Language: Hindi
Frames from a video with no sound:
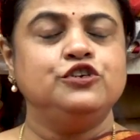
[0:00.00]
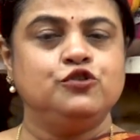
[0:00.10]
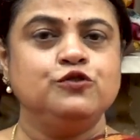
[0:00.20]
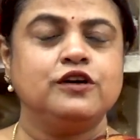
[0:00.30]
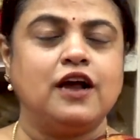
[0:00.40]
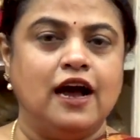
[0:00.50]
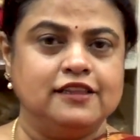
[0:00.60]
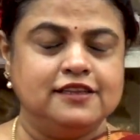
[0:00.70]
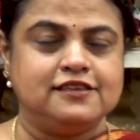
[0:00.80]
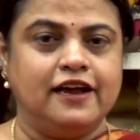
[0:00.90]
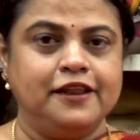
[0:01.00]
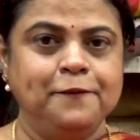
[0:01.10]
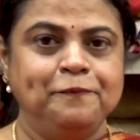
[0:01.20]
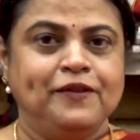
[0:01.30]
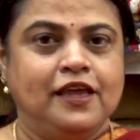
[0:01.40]
टिश्यू खादी साड़ी
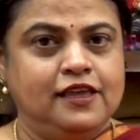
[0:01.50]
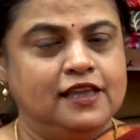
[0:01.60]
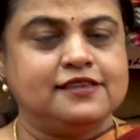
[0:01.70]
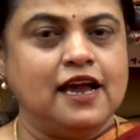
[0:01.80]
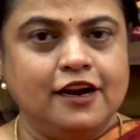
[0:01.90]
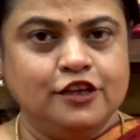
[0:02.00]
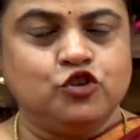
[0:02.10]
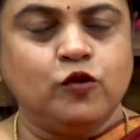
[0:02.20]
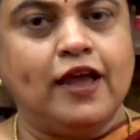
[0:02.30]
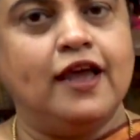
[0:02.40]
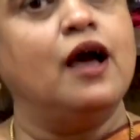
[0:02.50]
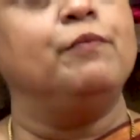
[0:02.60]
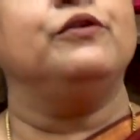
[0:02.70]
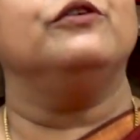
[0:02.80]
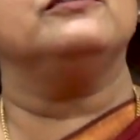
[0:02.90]
ये साड़ी जो है
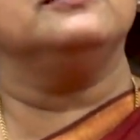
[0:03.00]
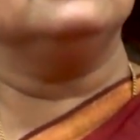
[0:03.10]
आप लोग